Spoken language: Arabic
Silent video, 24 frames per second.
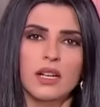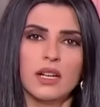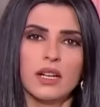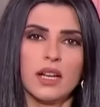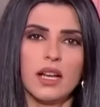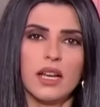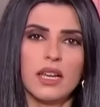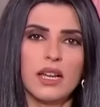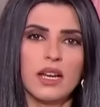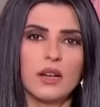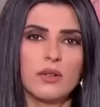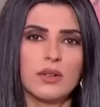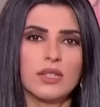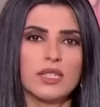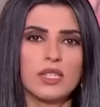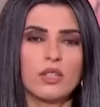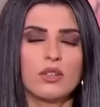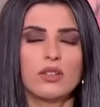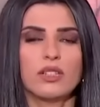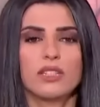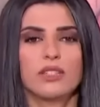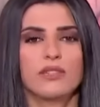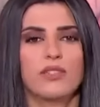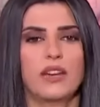قال وزير
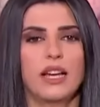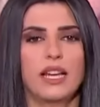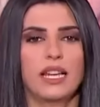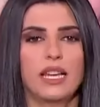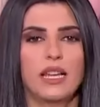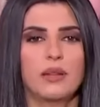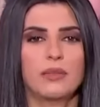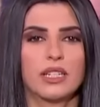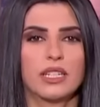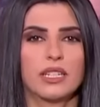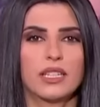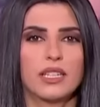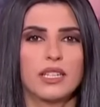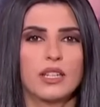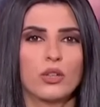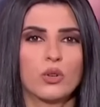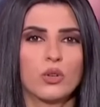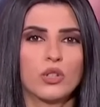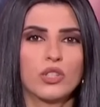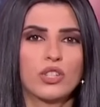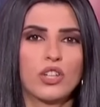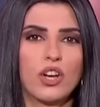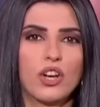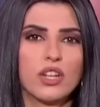الدفاع الأمريكي
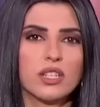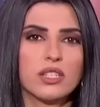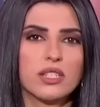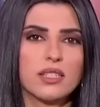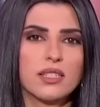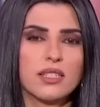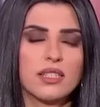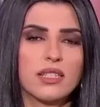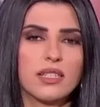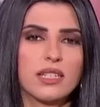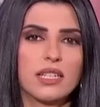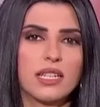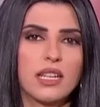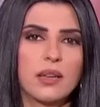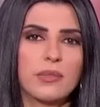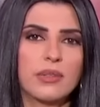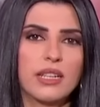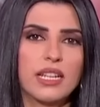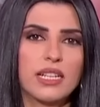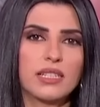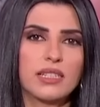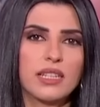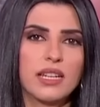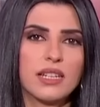لويد أوستن إن
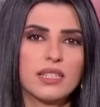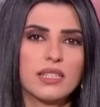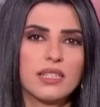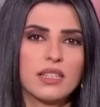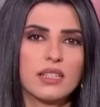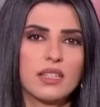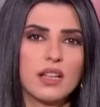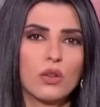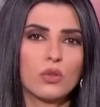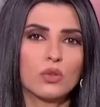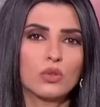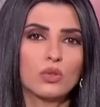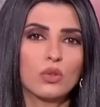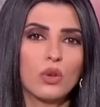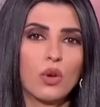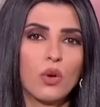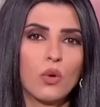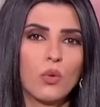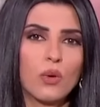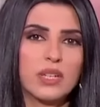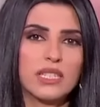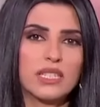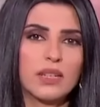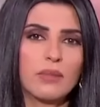بلاده ستقود
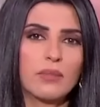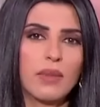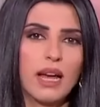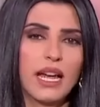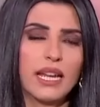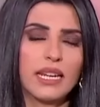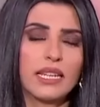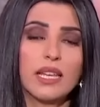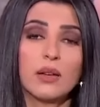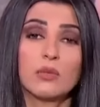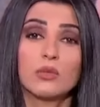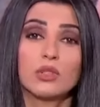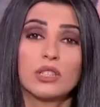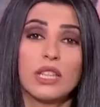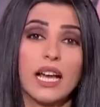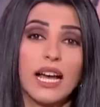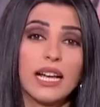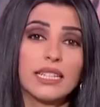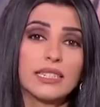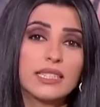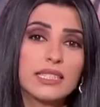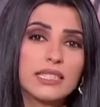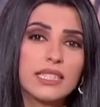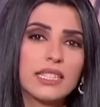قوة بحرية
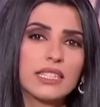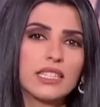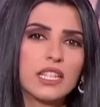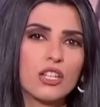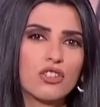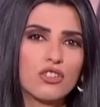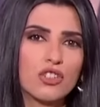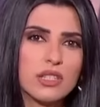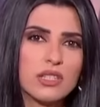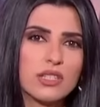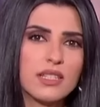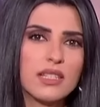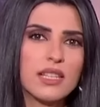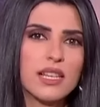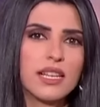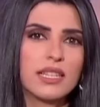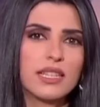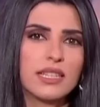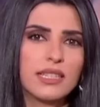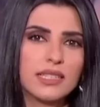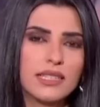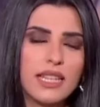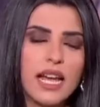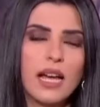متعددة الجنسيات
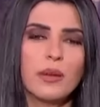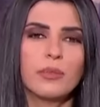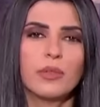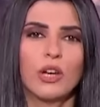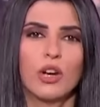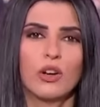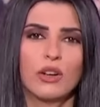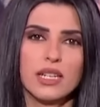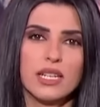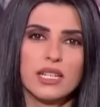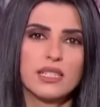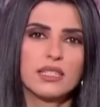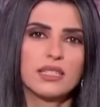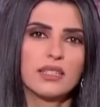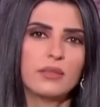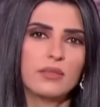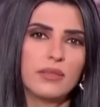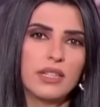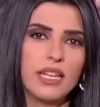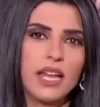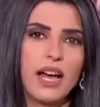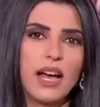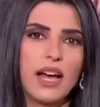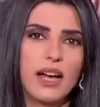لدعم حرية
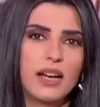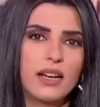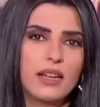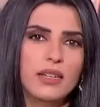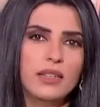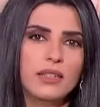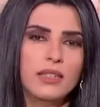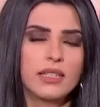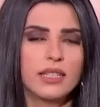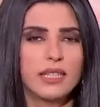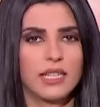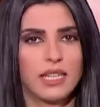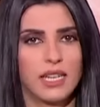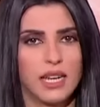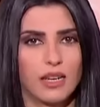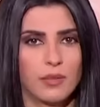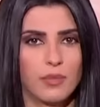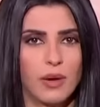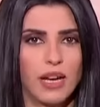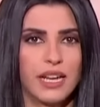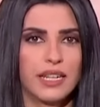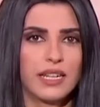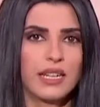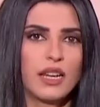الملاحة إلى
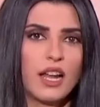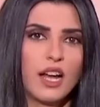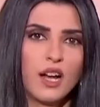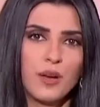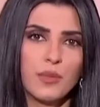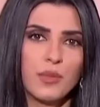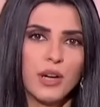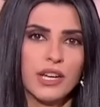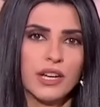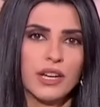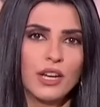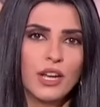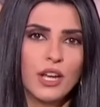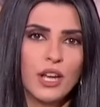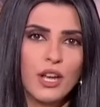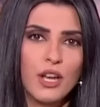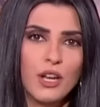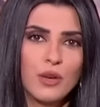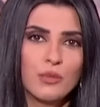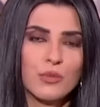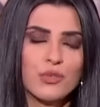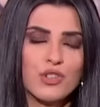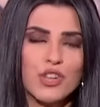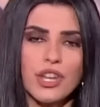البحر الأحمر
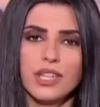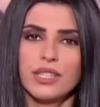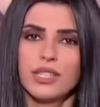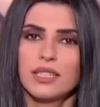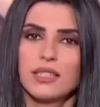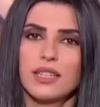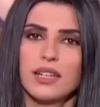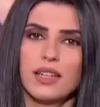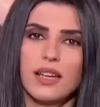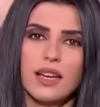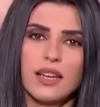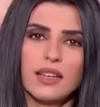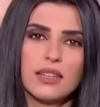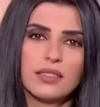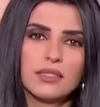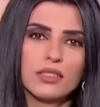مشددا على